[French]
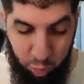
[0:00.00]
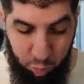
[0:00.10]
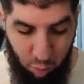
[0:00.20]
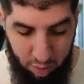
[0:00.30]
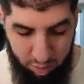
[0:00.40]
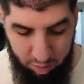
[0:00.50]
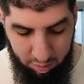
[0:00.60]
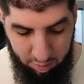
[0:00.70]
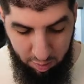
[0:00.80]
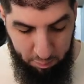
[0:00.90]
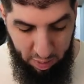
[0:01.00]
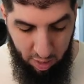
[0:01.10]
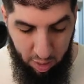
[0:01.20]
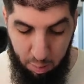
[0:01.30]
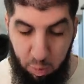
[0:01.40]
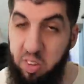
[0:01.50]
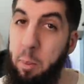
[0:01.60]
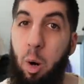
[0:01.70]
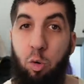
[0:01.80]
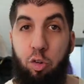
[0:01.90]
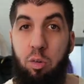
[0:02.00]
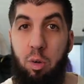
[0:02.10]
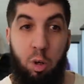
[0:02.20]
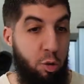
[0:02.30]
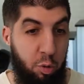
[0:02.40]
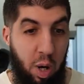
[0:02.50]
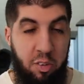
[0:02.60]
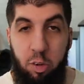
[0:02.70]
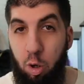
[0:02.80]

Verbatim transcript: ou quoi. Bah, moi, ça m'arrange. Son Rising